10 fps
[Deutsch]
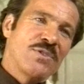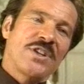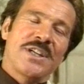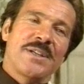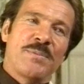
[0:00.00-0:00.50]
muss
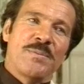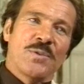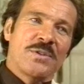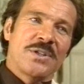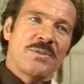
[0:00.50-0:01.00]
eigentlich im
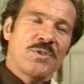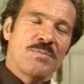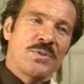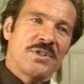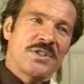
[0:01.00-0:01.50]
Grunde genommen nur
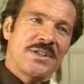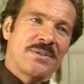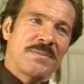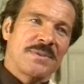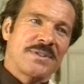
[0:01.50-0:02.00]
böse sein,
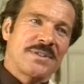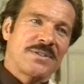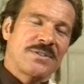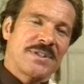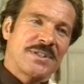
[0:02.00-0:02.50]
um
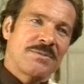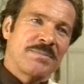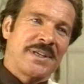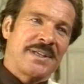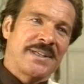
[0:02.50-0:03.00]
es zu was zu
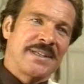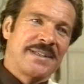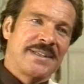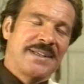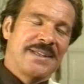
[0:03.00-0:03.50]
bringen.
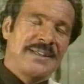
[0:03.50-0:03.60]
Ab